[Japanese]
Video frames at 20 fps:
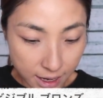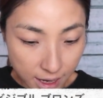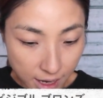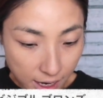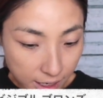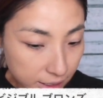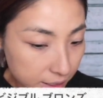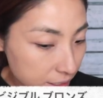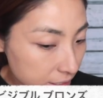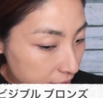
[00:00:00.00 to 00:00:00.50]

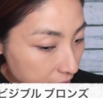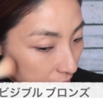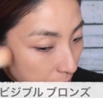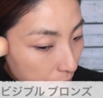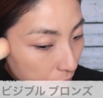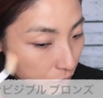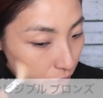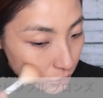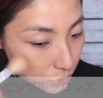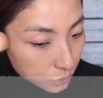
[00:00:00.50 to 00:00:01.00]
吐き気
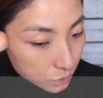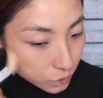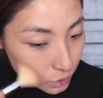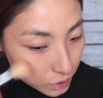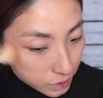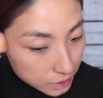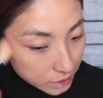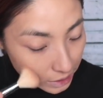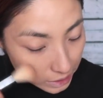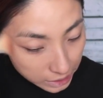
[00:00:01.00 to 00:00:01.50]
もする
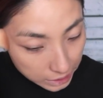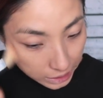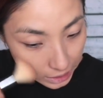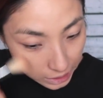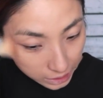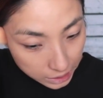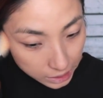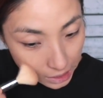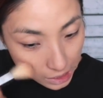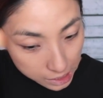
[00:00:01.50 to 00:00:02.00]

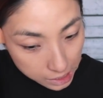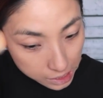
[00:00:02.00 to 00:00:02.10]
し、